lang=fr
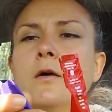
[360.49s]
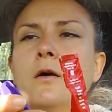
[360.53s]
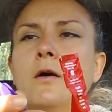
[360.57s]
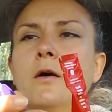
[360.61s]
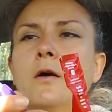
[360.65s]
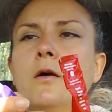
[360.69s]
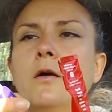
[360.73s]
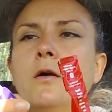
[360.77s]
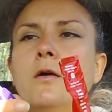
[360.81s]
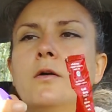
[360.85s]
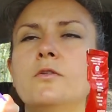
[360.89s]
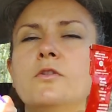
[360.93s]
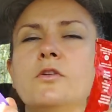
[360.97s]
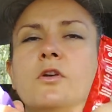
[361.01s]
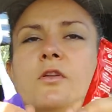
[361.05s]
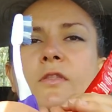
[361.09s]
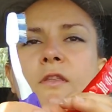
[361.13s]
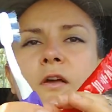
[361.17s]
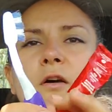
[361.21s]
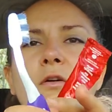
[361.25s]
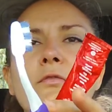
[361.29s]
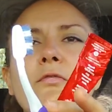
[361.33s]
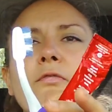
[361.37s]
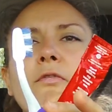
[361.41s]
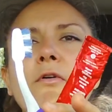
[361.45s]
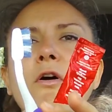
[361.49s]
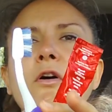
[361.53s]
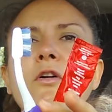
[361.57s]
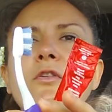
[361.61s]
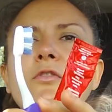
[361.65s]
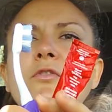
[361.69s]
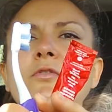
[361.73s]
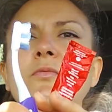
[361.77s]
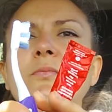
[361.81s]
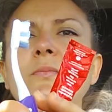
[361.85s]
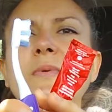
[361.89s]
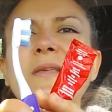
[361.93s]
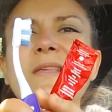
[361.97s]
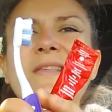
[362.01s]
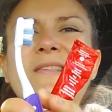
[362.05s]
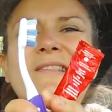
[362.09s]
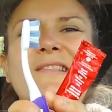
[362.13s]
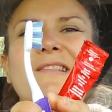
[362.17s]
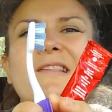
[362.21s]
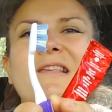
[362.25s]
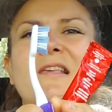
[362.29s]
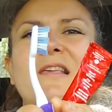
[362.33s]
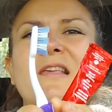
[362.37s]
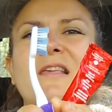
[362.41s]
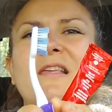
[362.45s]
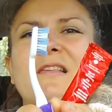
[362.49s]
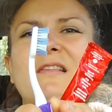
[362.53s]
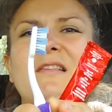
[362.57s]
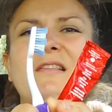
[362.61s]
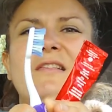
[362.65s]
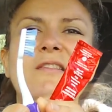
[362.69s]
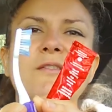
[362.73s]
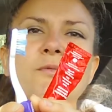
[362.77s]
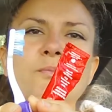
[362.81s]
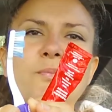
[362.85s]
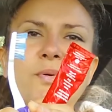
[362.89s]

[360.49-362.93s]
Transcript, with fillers: Euh, il y en a en France, mais c'est